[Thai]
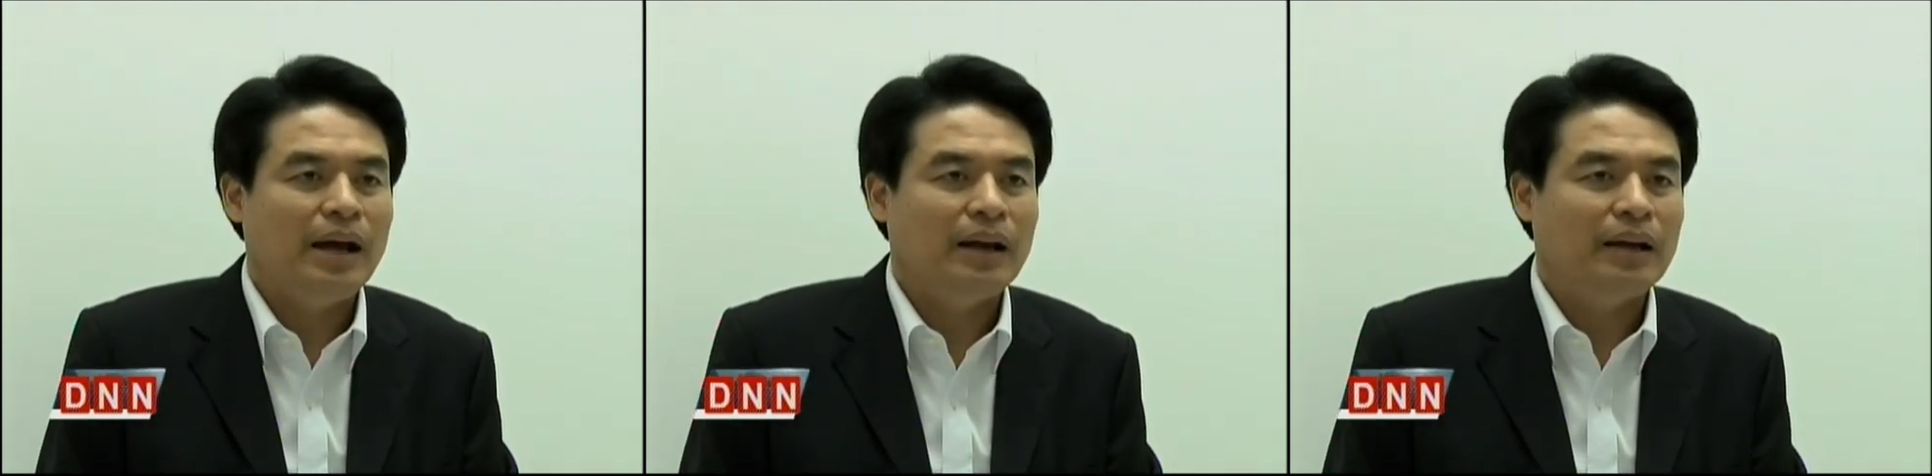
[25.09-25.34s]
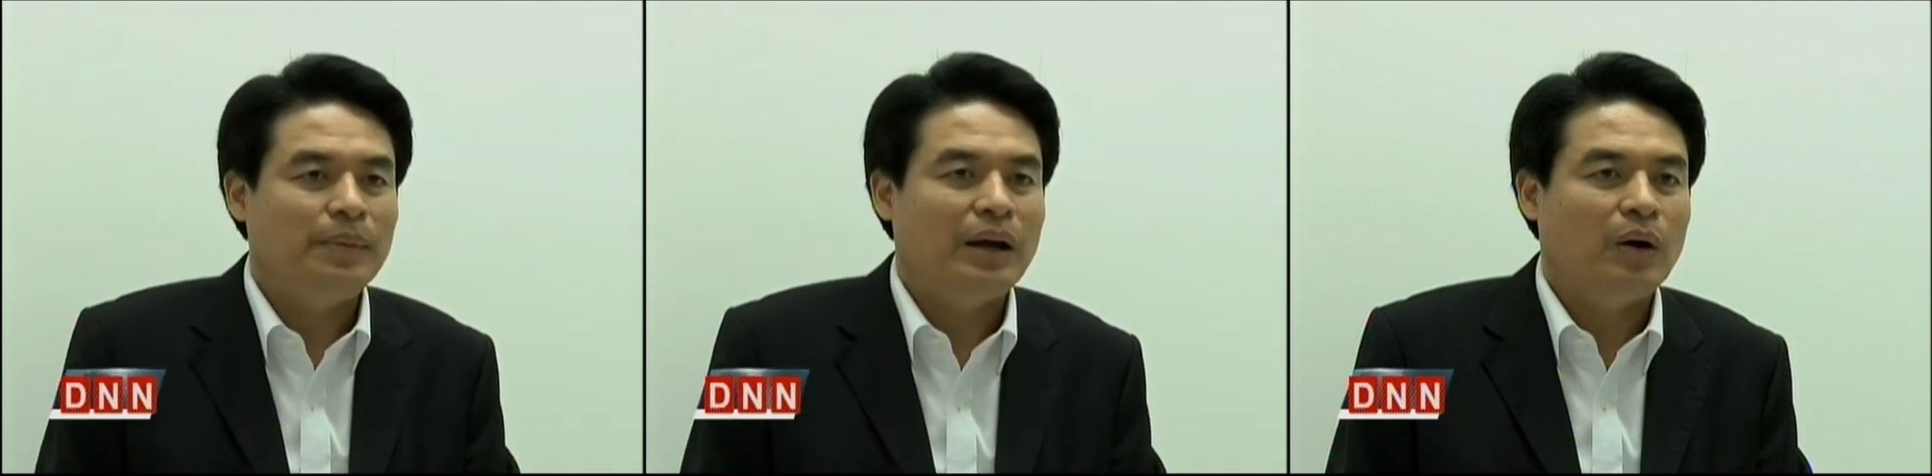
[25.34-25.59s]
ก
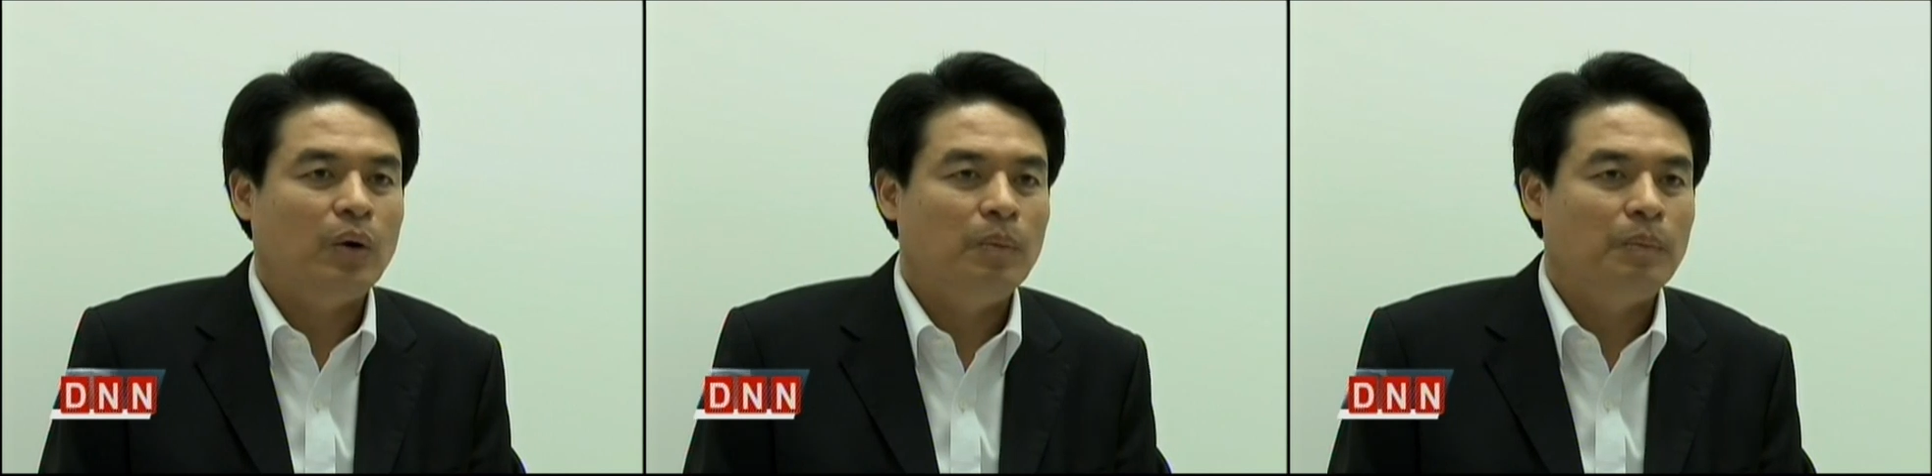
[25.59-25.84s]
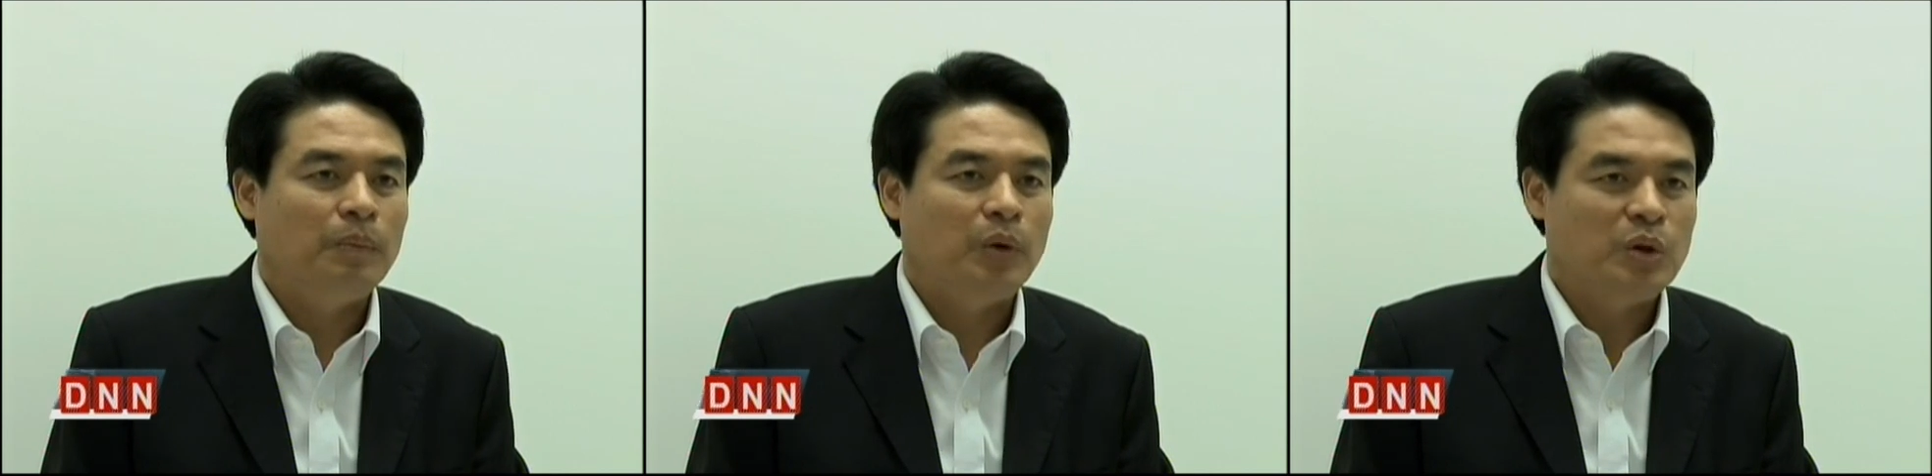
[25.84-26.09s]
ล่าวถึง
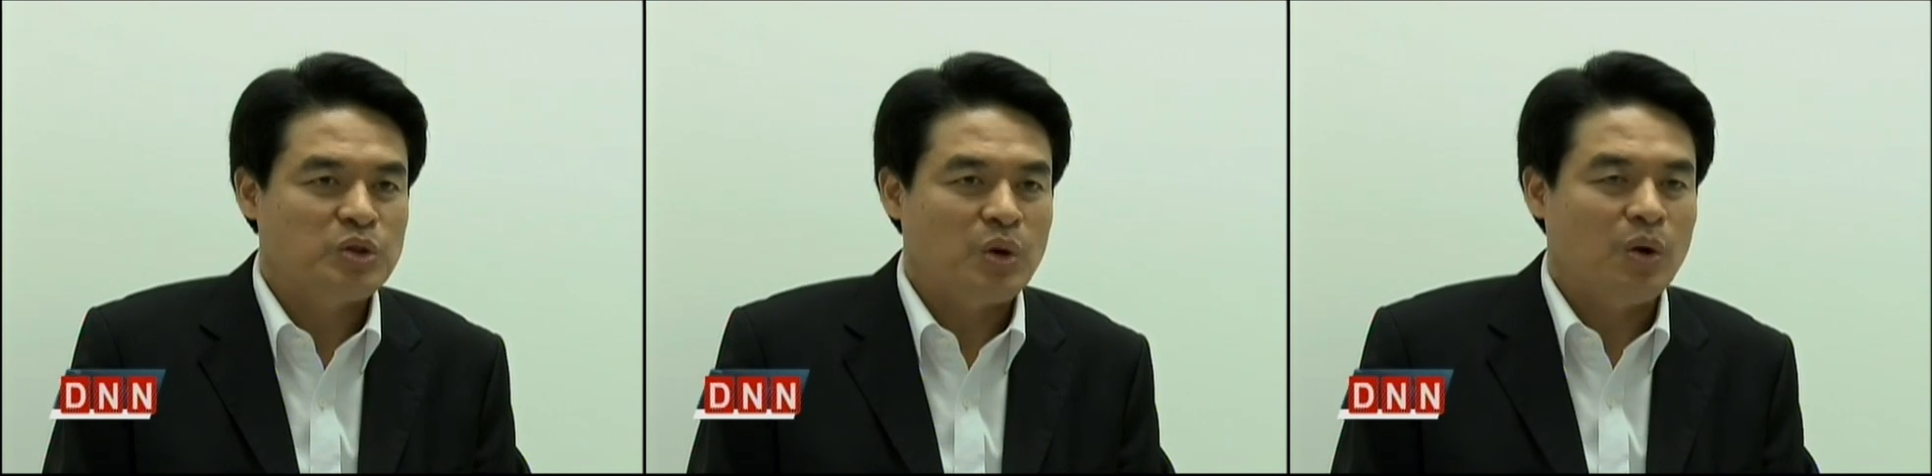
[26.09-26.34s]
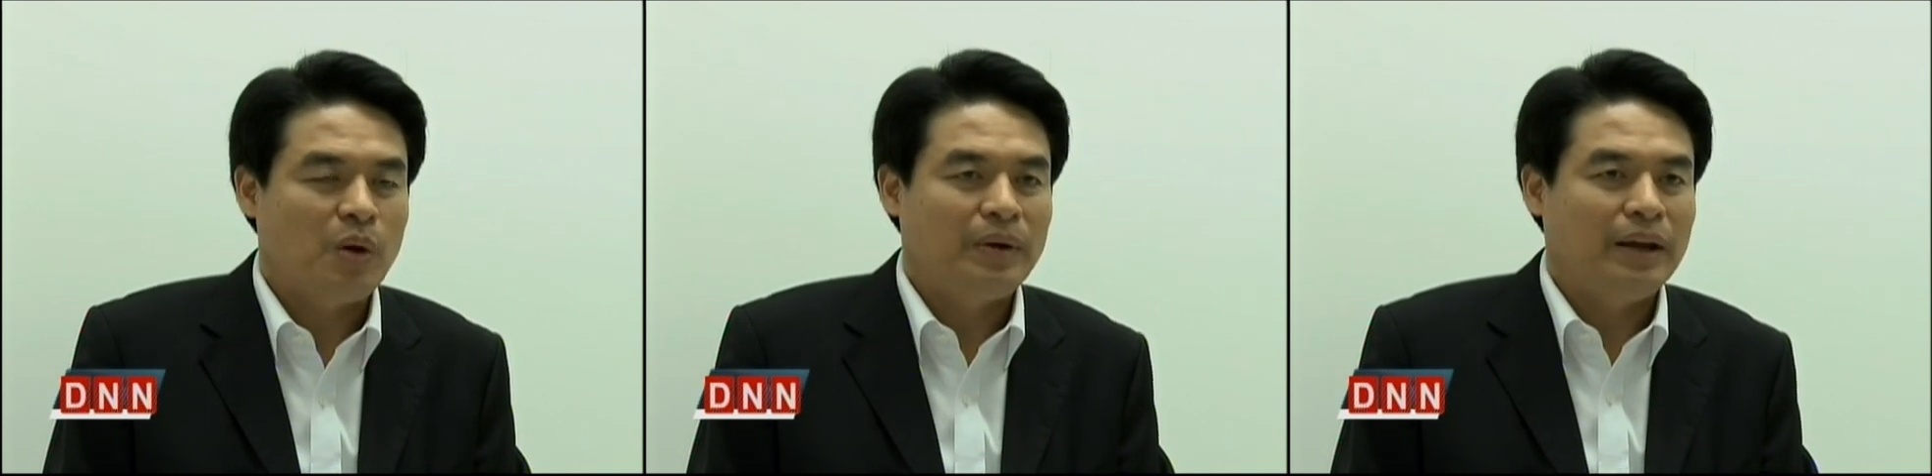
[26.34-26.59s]
ผลคำ
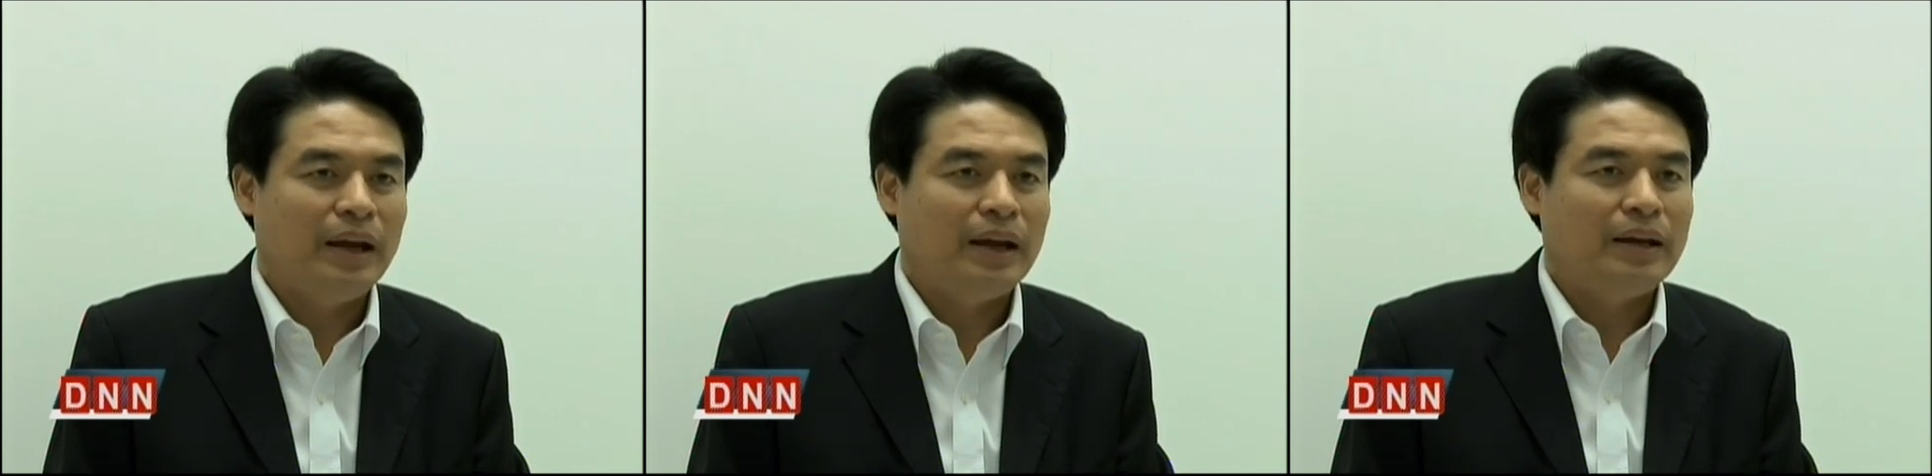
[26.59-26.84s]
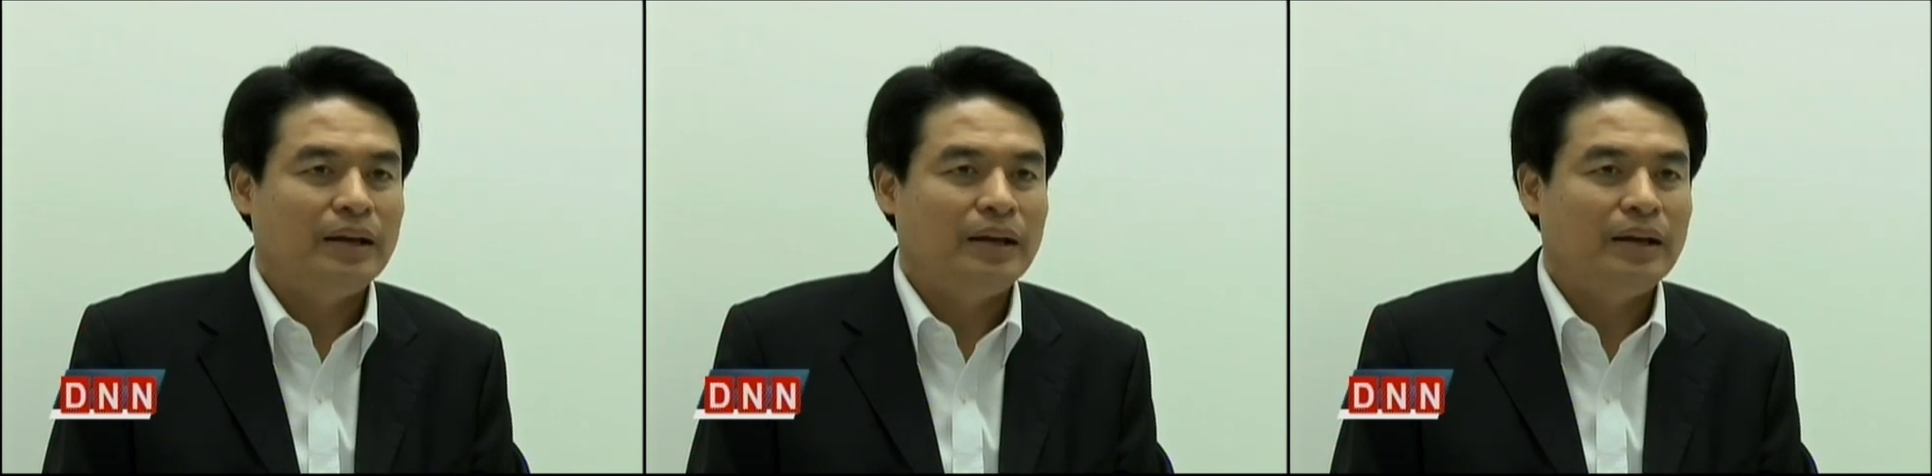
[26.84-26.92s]
วินิจฉัยของ